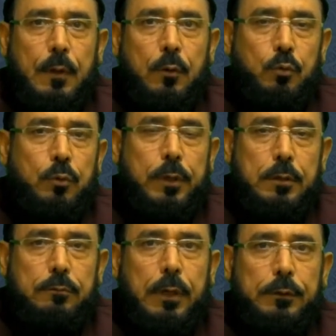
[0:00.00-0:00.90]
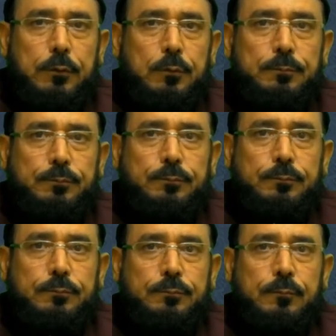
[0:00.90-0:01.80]
हुजूर के अजवाज को
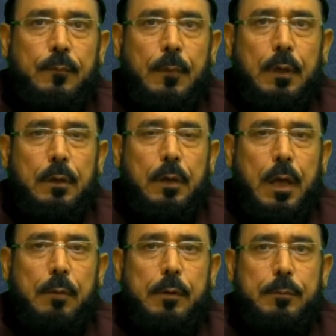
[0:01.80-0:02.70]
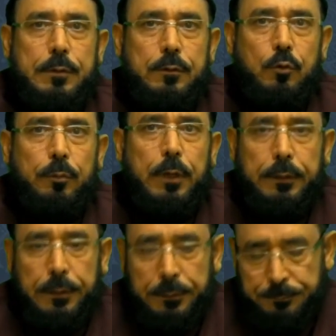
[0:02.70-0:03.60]
खैबर में से जो भी
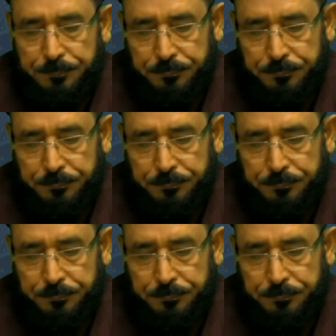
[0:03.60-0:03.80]
आता था